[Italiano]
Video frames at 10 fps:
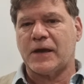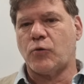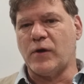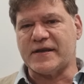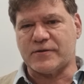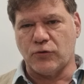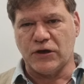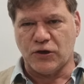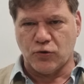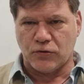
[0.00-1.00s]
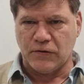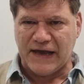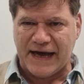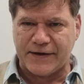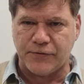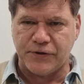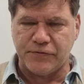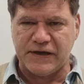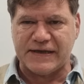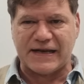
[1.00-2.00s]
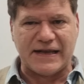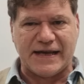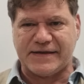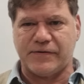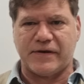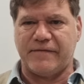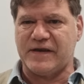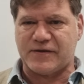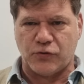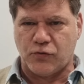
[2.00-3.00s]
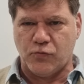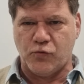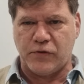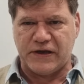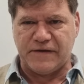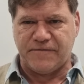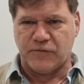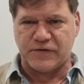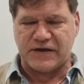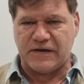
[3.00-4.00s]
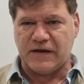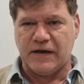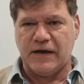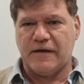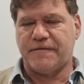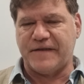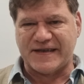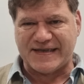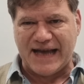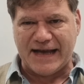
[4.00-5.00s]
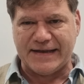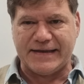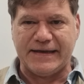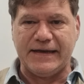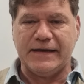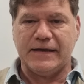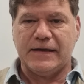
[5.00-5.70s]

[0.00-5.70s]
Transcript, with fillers: Questo il corollario di un interlazio che ha visto comunque i tifosi festanti,